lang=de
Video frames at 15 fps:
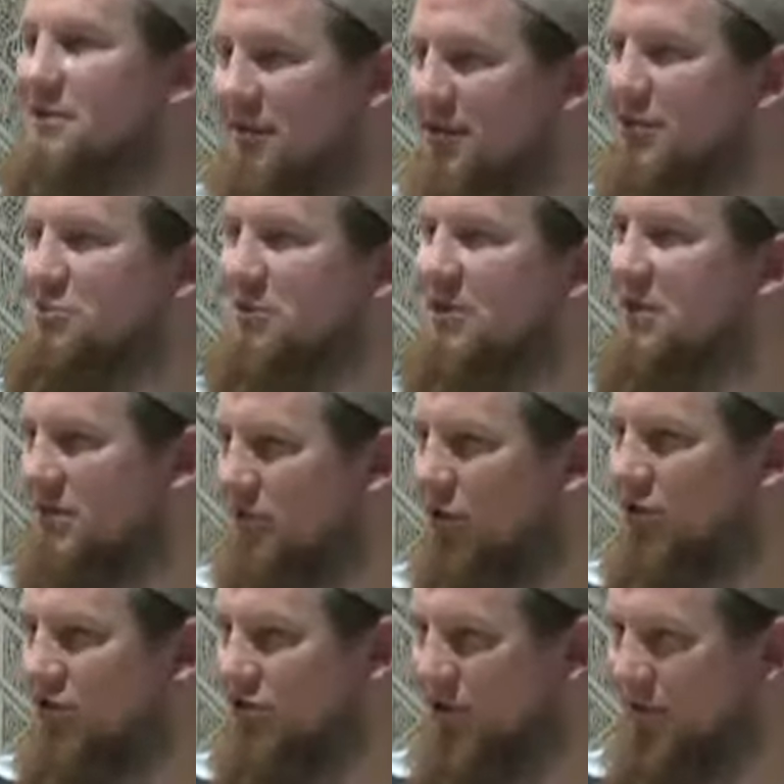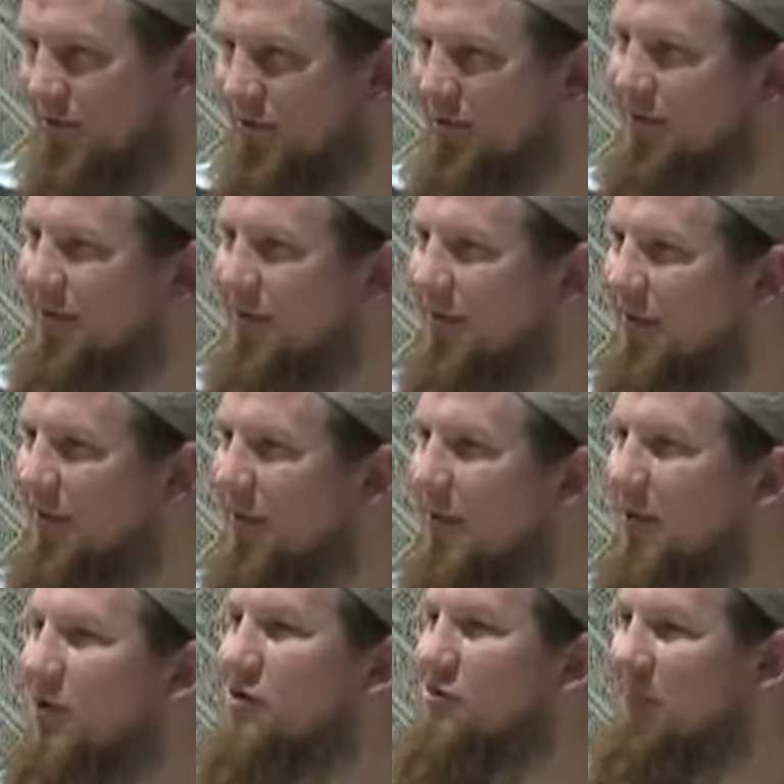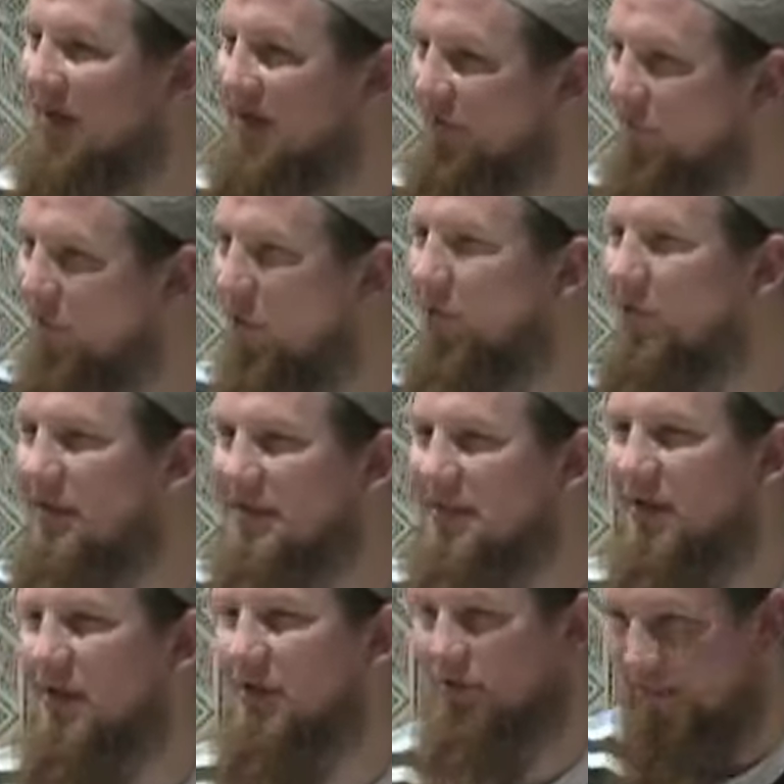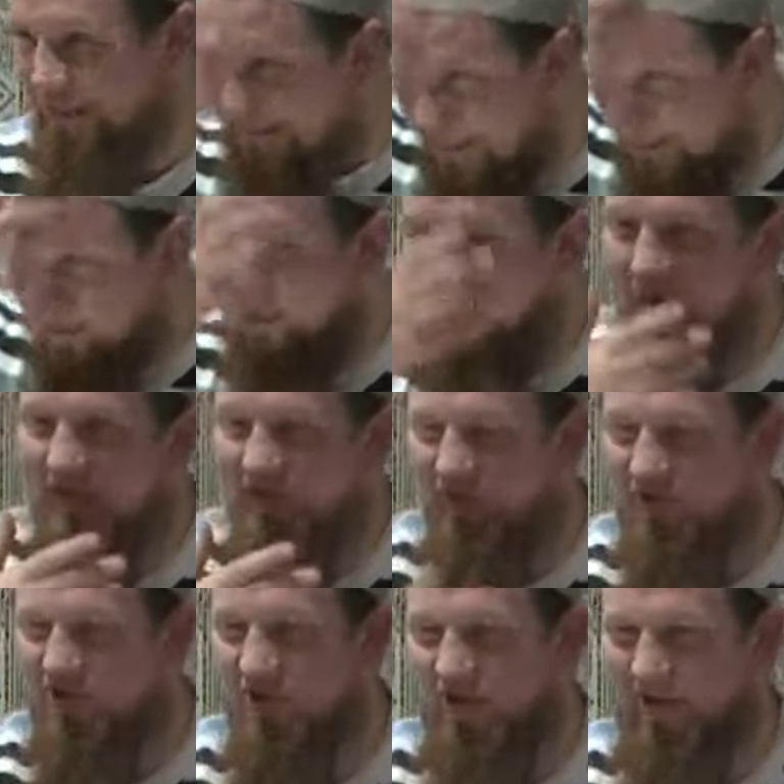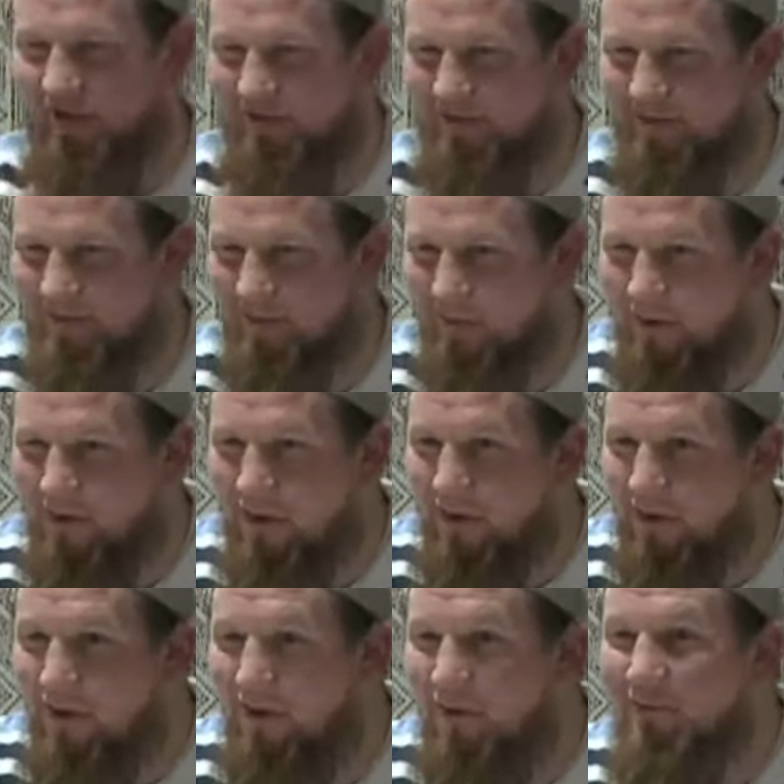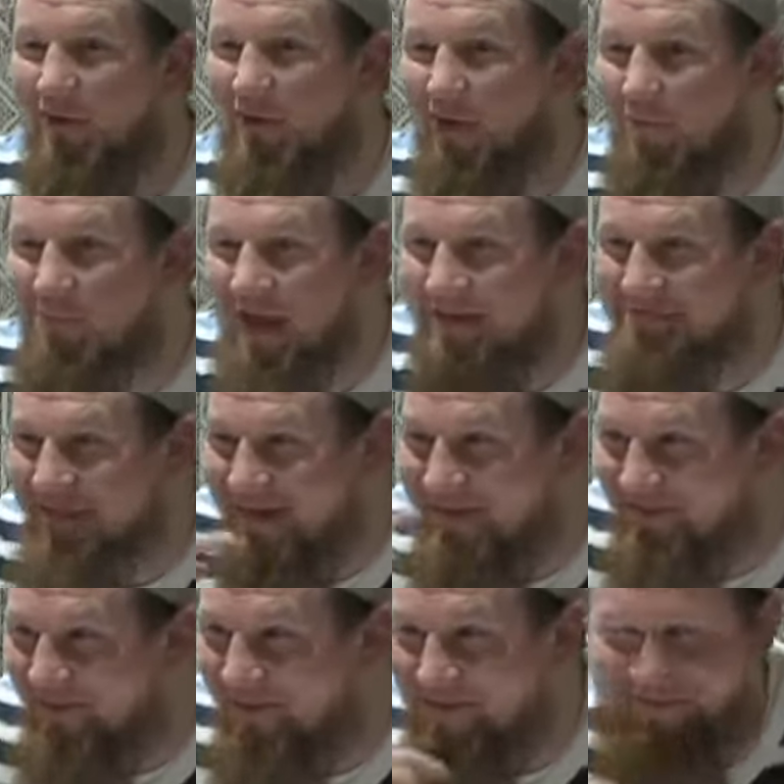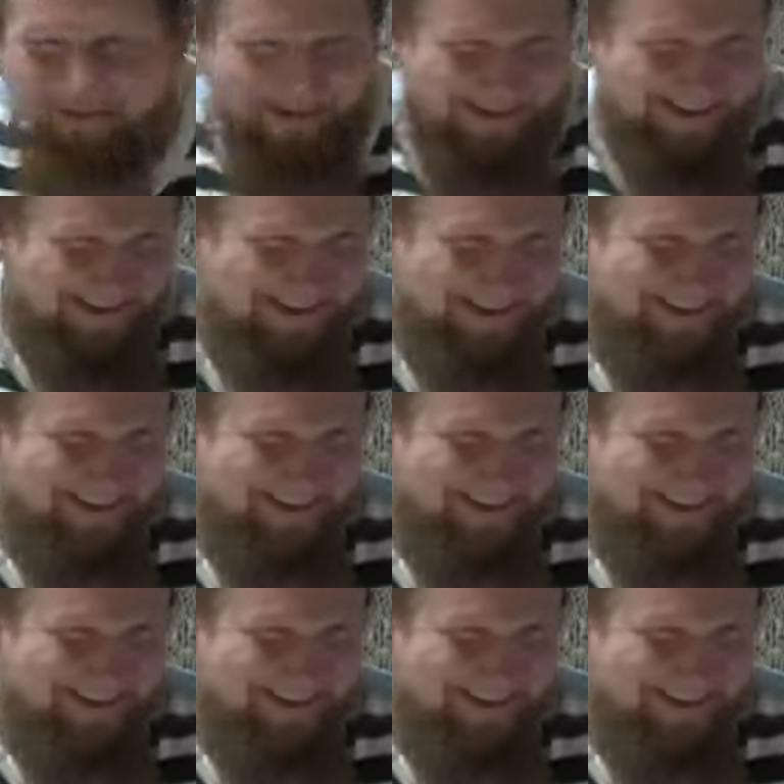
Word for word: ich bin ja Deutscher, ne? Und meine Frau geht da lang und die ist ja komplett verschleiert. Und da kommt ein Mann vorbei